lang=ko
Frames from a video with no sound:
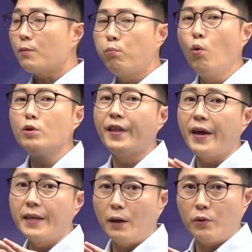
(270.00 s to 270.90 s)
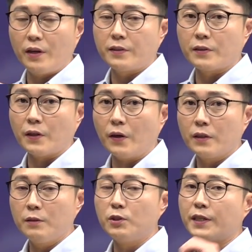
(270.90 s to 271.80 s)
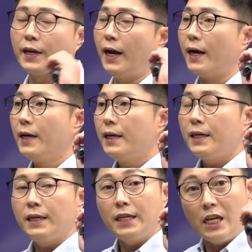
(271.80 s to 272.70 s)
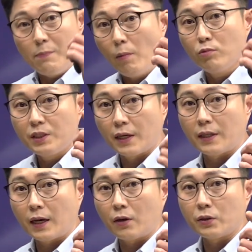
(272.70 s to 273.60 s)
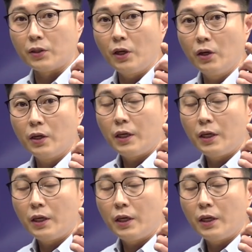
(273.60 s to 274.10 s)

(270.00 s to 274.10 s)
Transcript: 폼은 네 개 나온 게 있었어요. 그 문제가 1번 문제에 나왔거든요.